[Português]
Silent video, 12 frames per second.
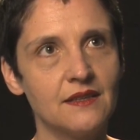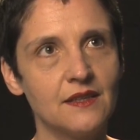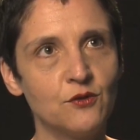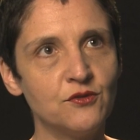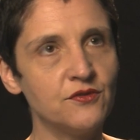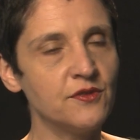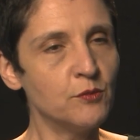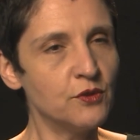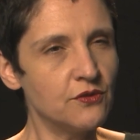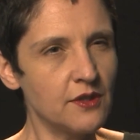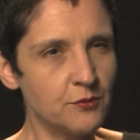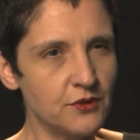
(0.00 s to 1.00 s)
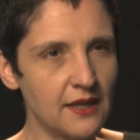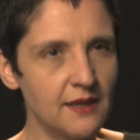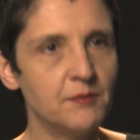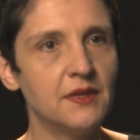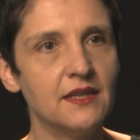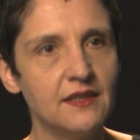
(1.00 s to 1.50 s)
eu vivi muito tempo na
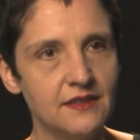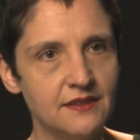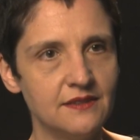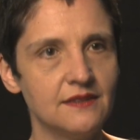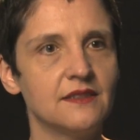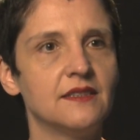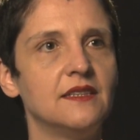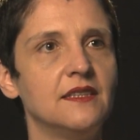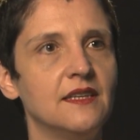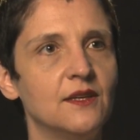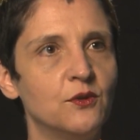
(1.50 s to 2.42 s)
Alemanha e